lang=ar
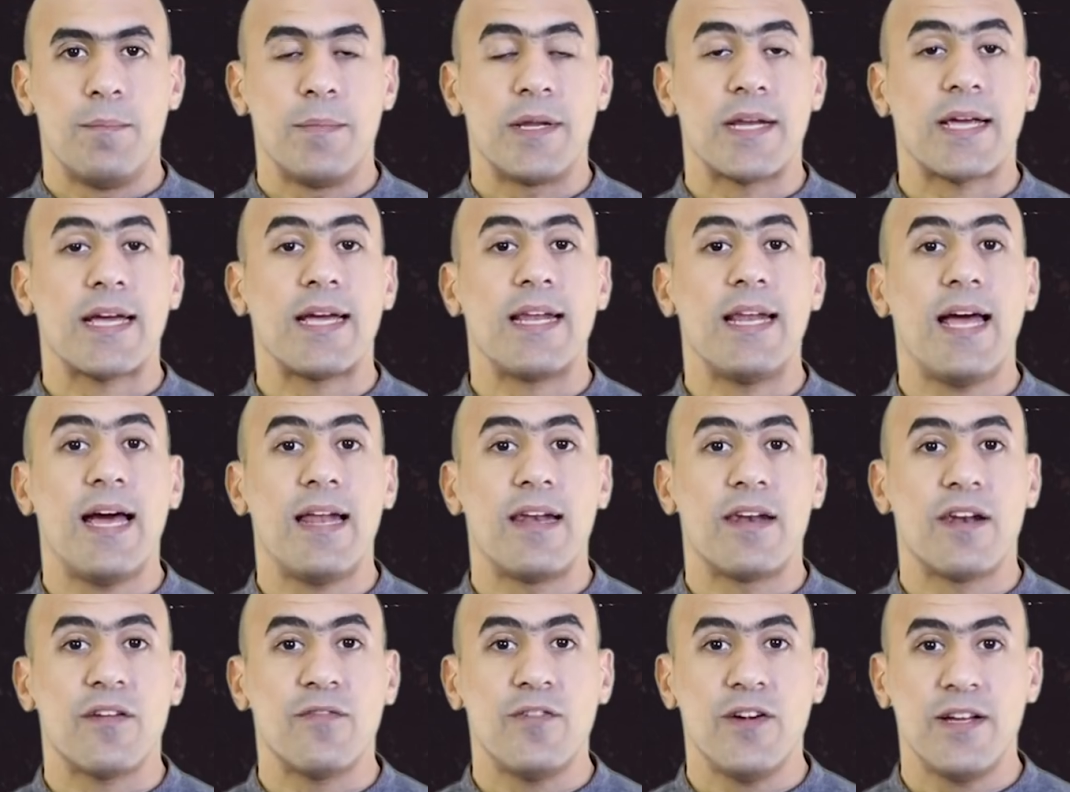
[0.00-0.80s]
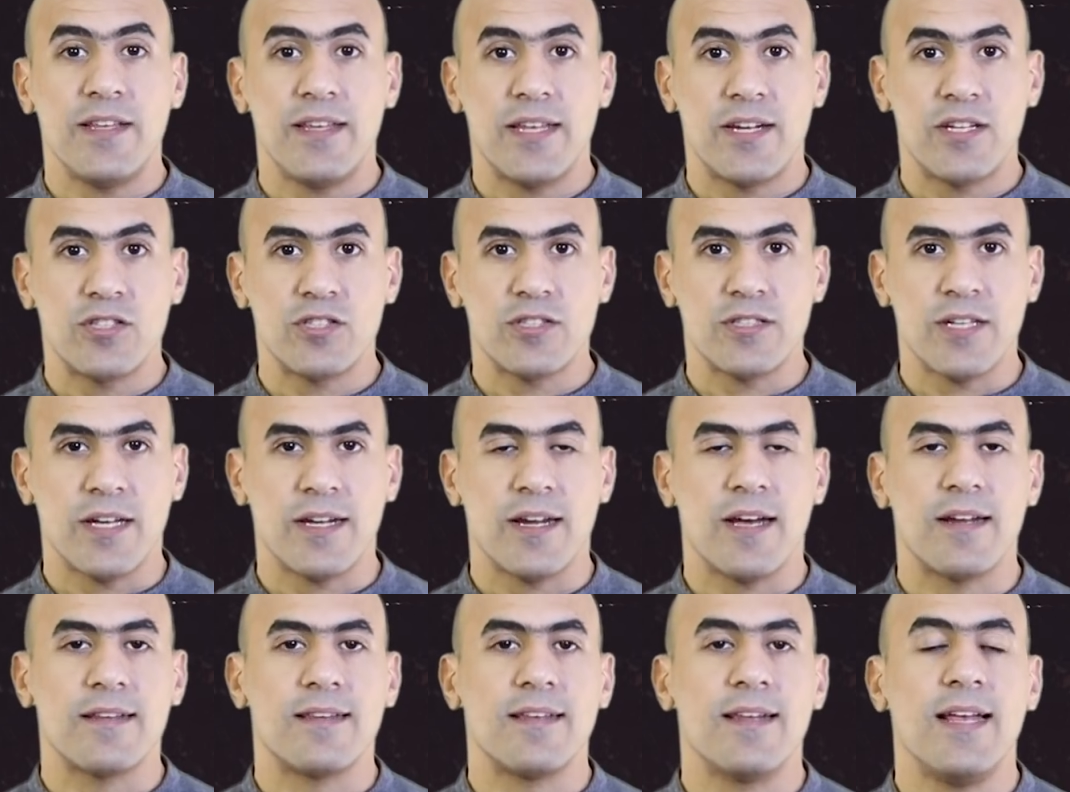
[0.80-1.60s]
من خلال رفع درجة
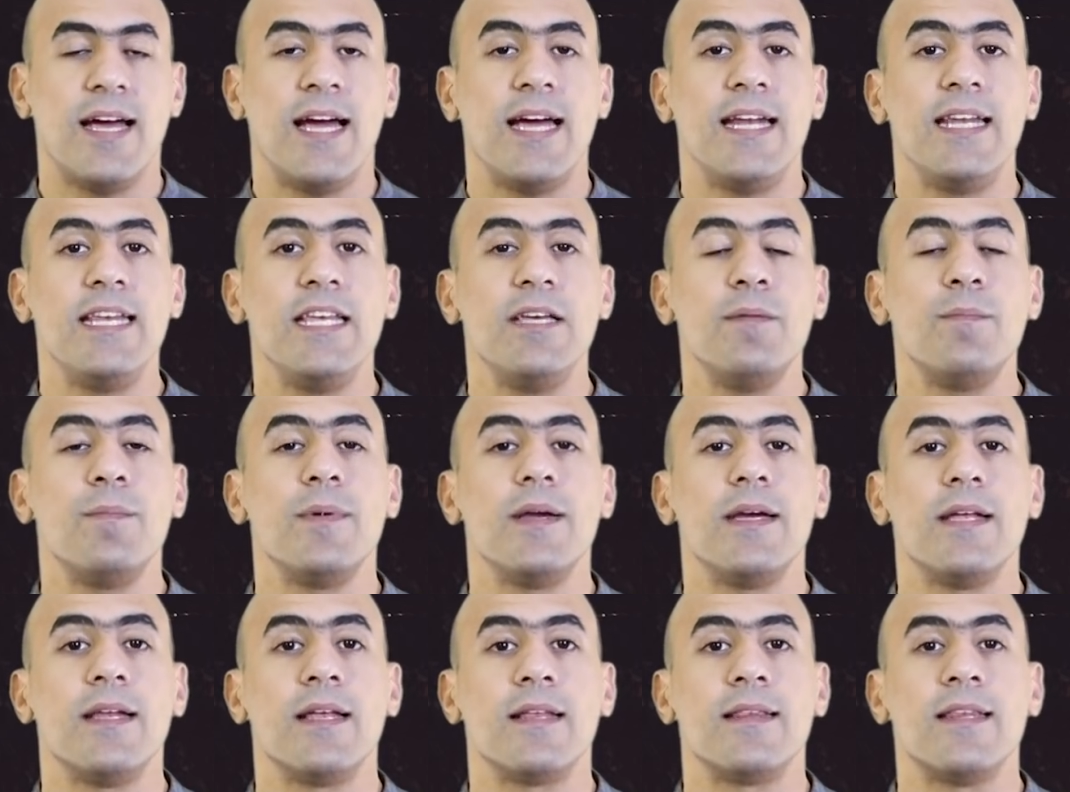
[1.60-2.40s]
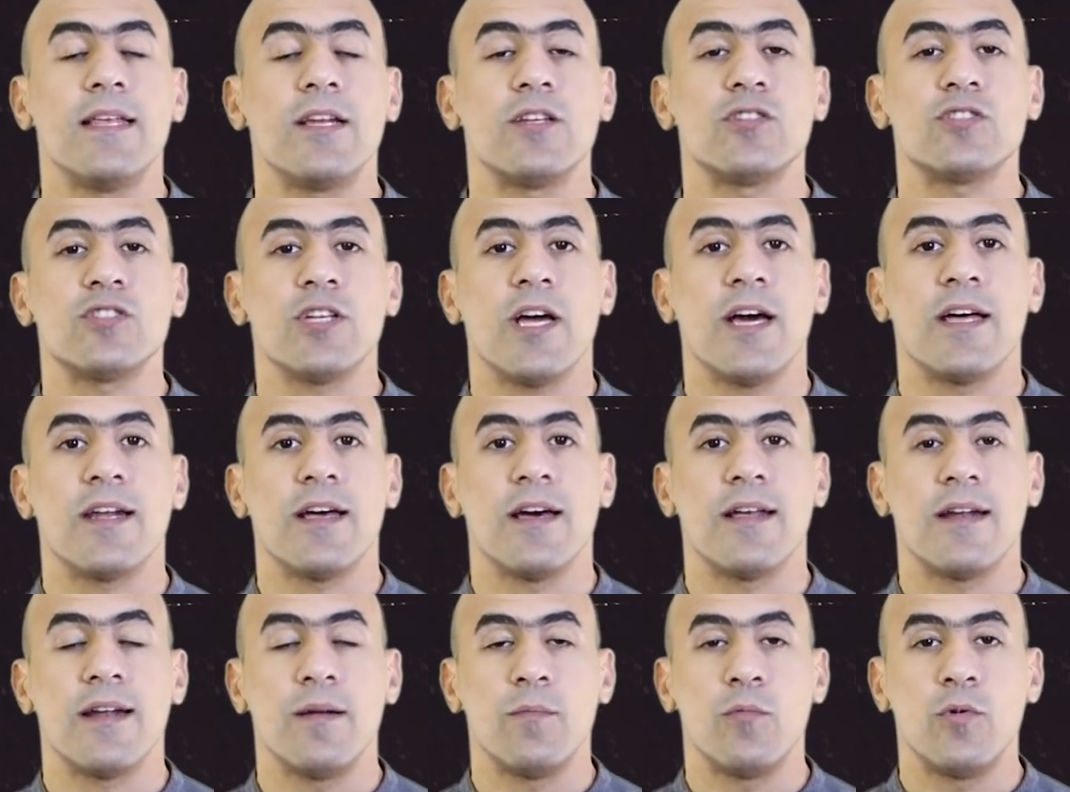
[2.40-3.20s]
حرارة الحليب إلى درجة
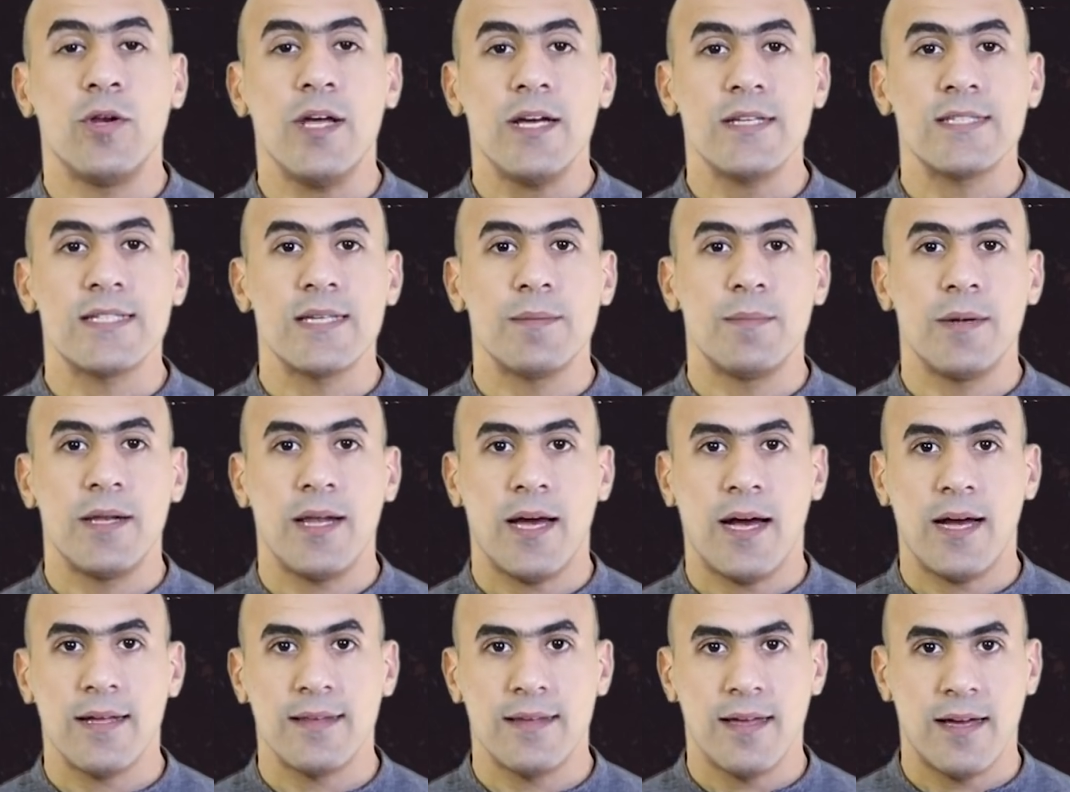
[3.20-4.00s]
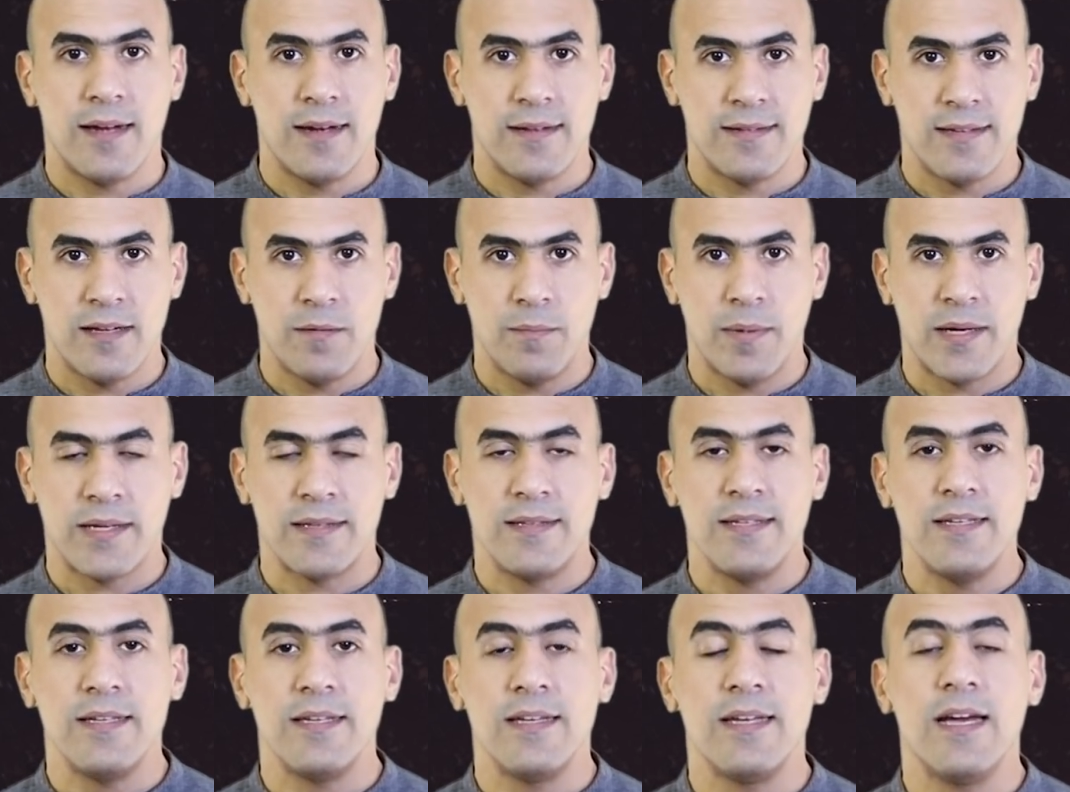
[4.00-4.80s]
الحرارة المناسبة لحضانة
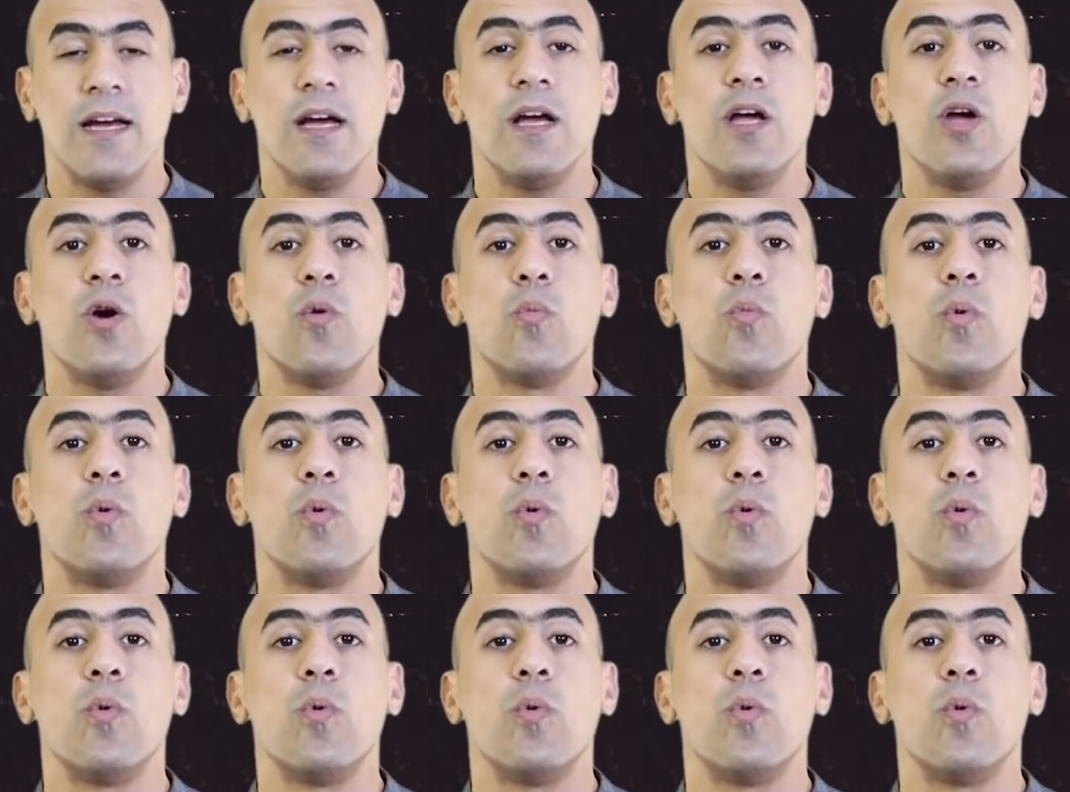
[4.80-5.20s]
البكتيريا